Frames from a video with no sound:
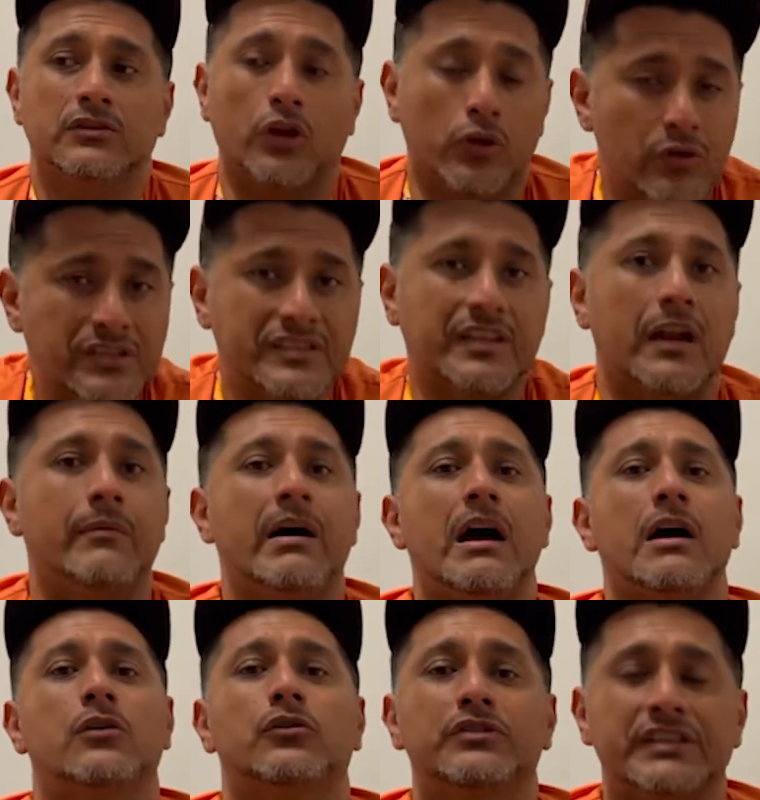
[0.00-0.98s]
todo es
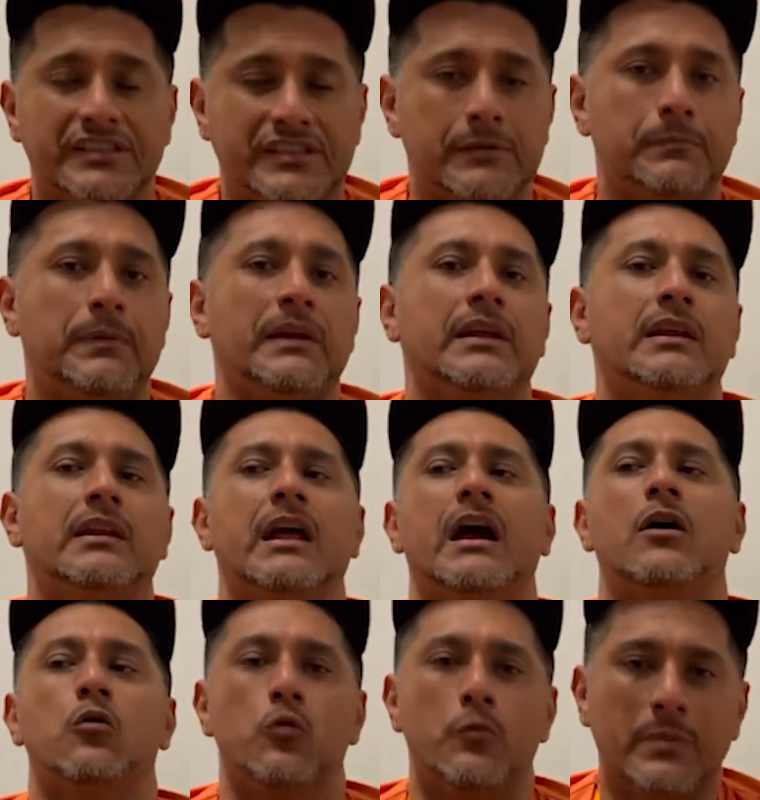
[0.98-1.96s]
trabajo,
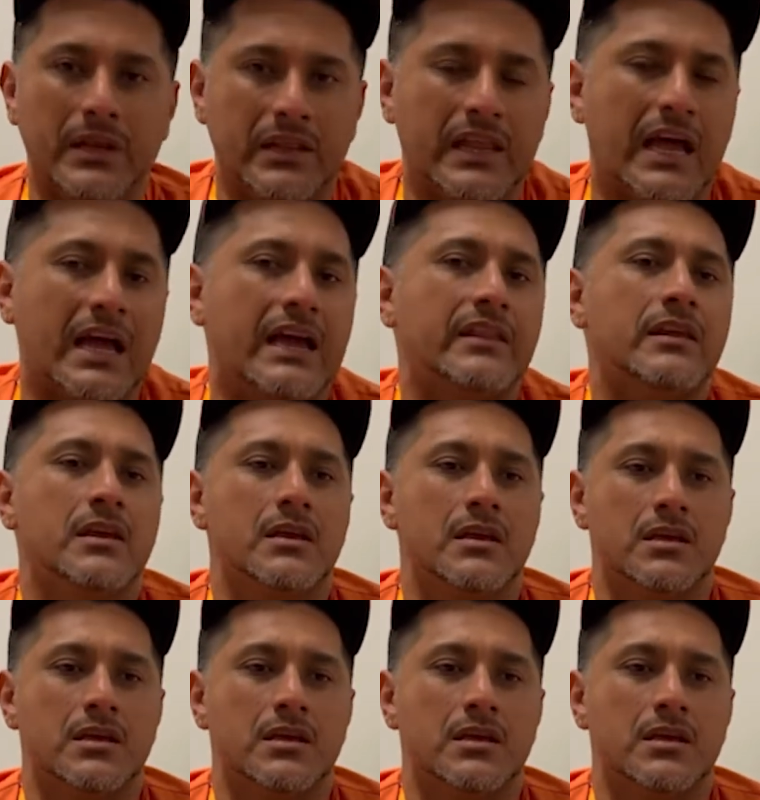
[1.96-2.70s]
disciplina, humildad